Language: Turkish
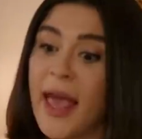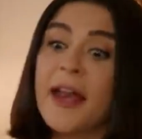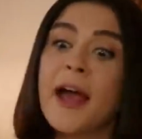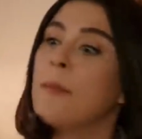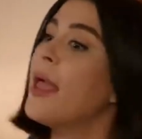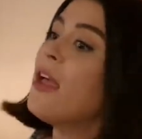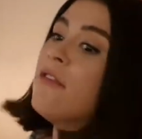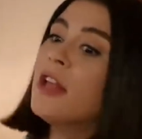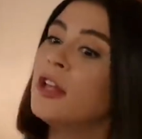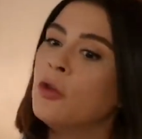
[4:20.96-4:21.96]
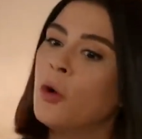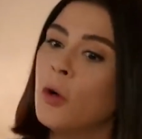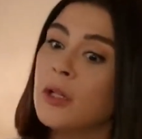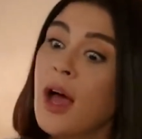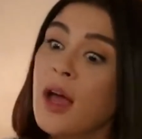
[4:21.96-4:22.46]
Kerem evleniyor
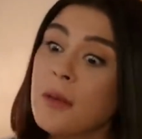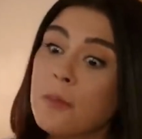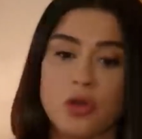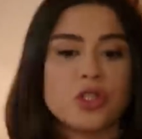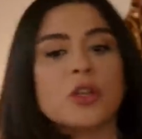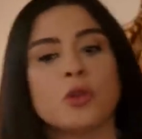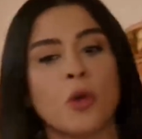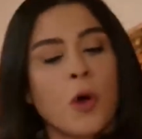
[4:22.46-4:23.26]
olay, boşanıyor